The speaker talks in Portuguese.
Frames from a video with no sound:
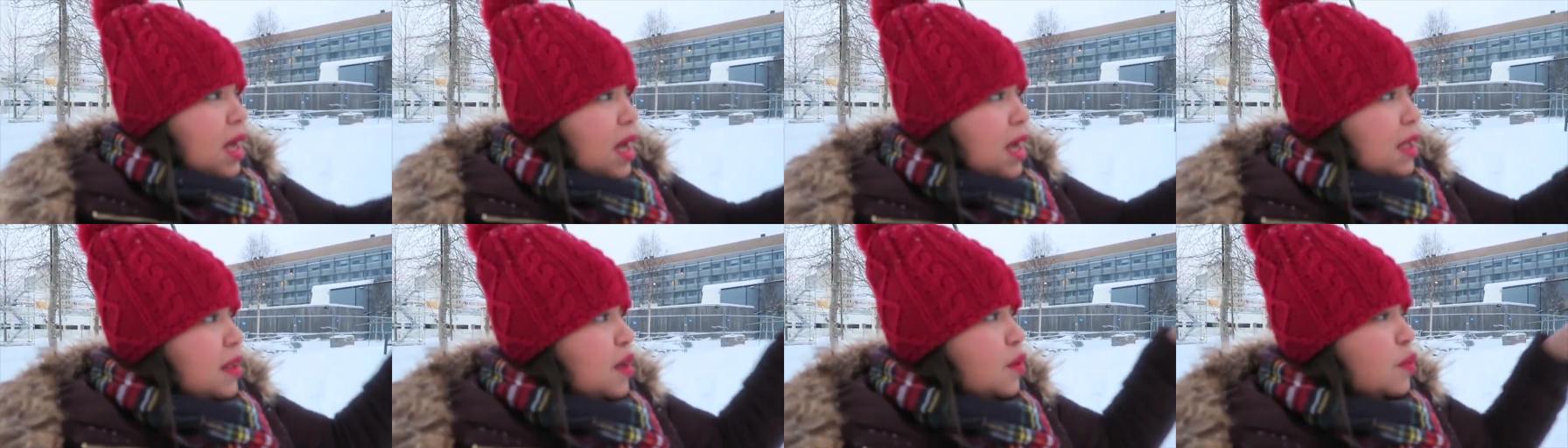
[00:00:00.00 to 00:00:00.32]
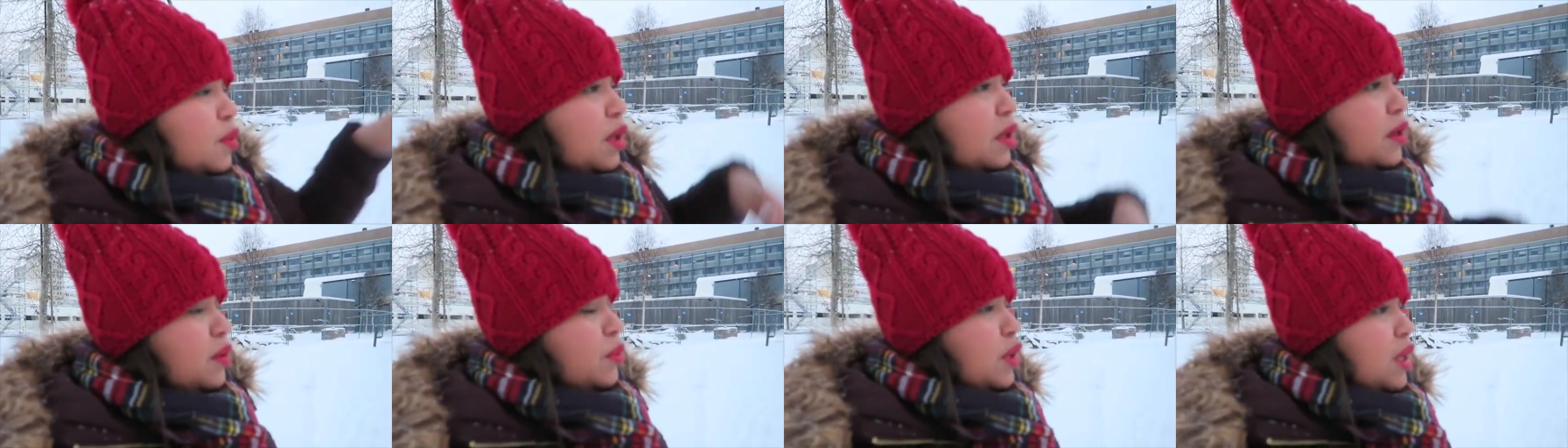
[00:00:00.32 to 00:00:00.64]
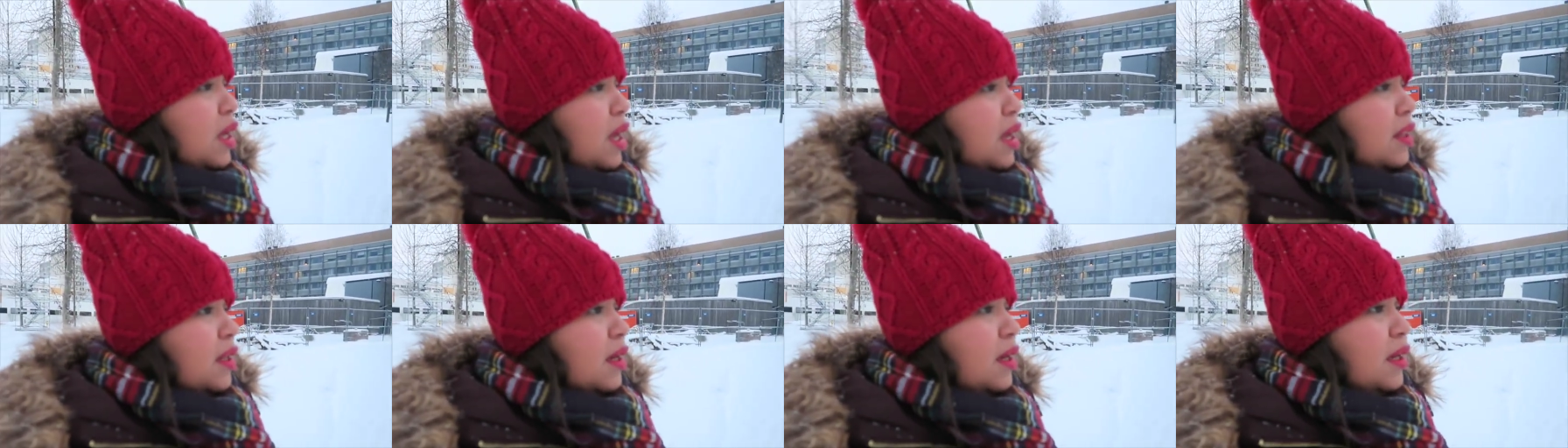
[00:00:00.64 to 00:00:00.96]
a dar uma
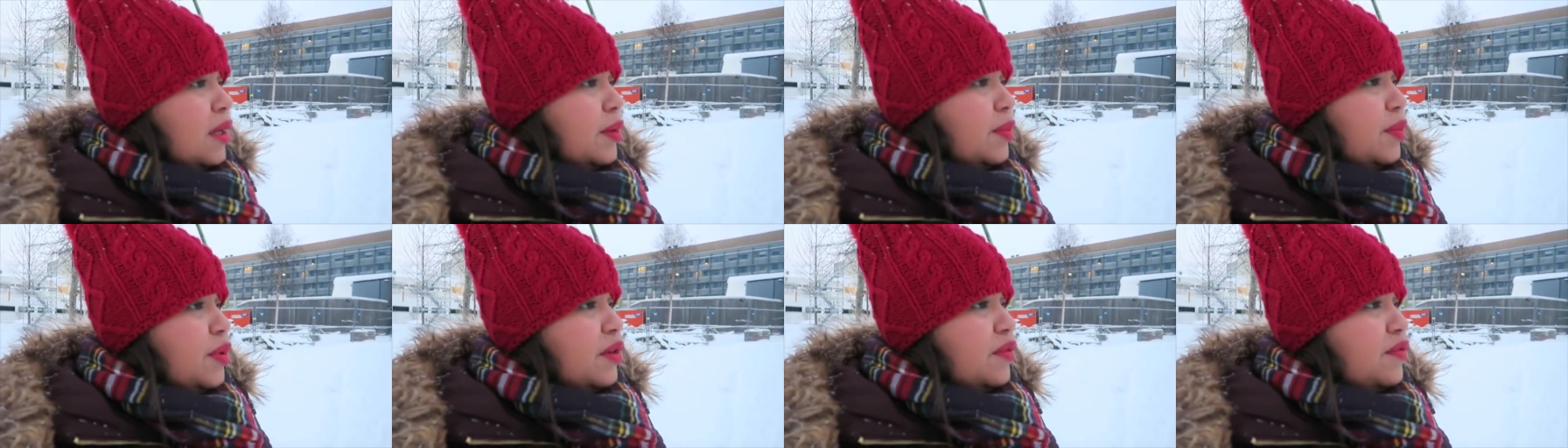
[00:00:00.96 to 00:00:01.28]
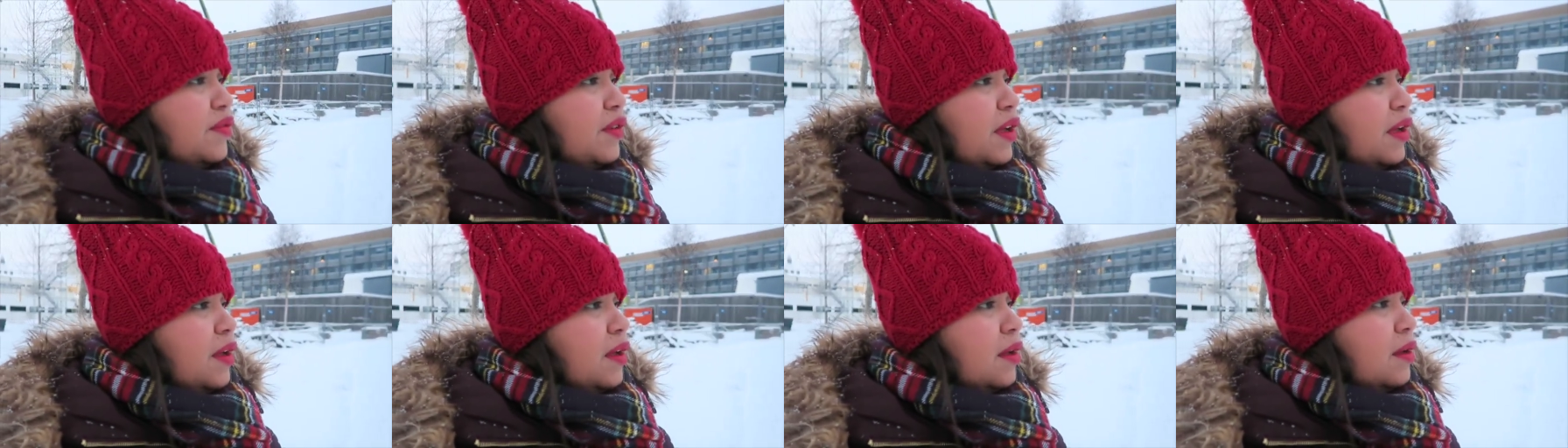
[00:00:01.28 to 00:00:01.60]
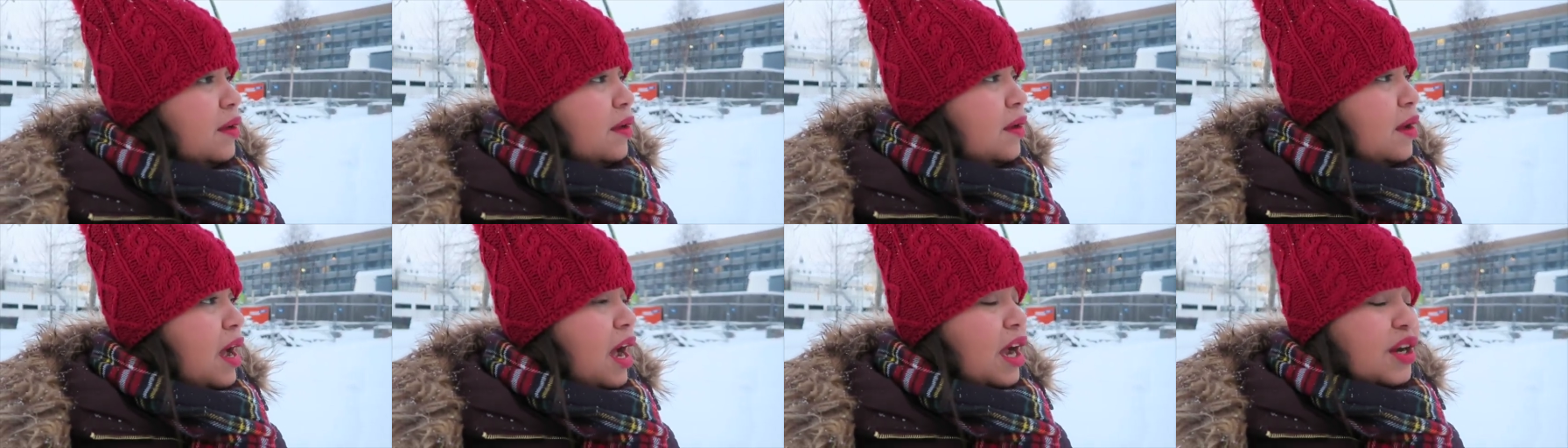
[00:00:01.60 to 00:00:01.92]
caminhada ali para ver
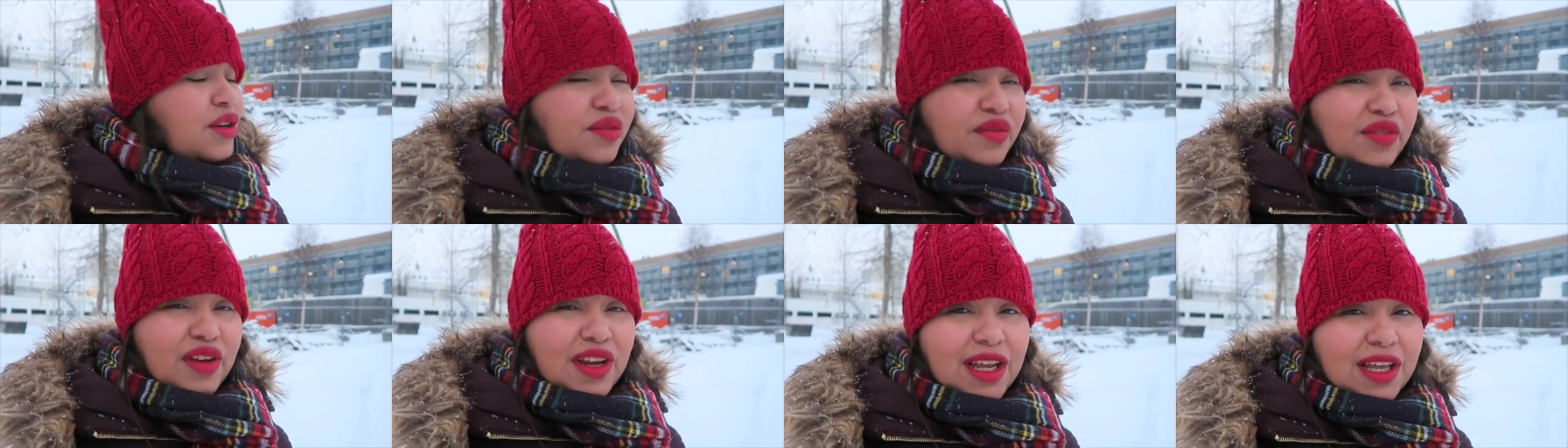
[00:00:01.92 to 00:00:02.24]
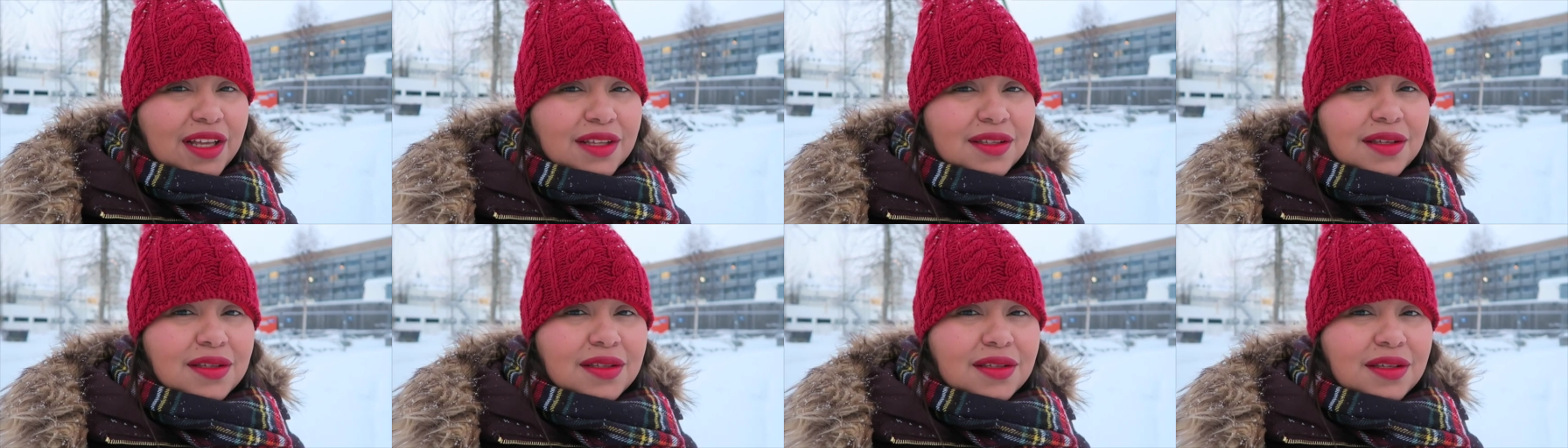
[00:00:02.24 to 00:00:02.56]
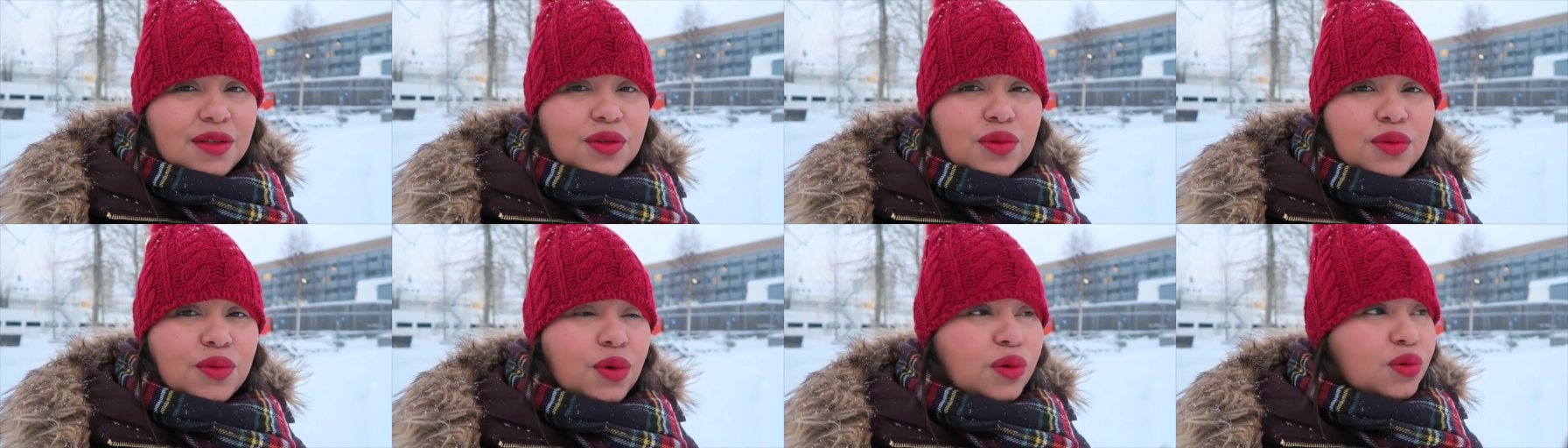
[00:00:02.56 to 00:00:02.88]
a diferença,
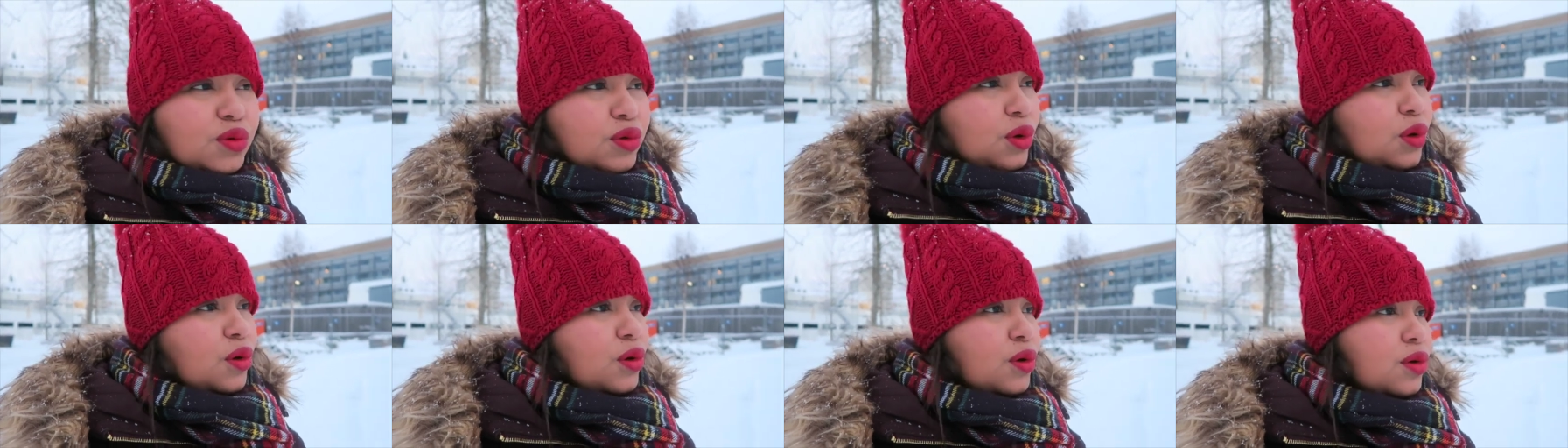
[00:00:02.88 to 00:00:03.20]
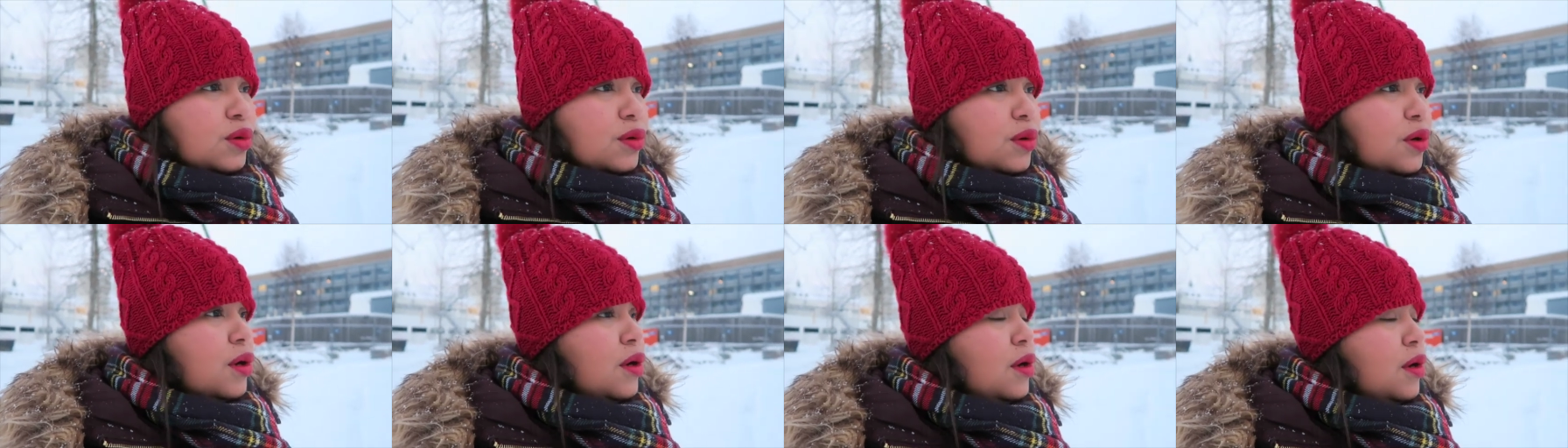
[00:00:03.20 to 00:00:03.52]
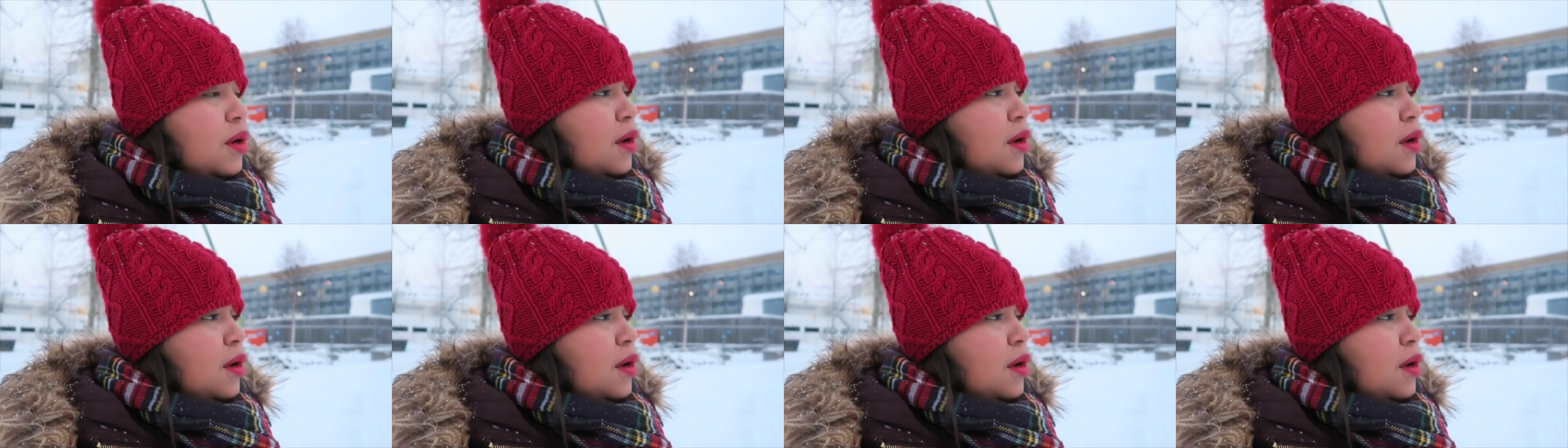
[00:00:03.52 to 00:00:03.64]
assim, do outono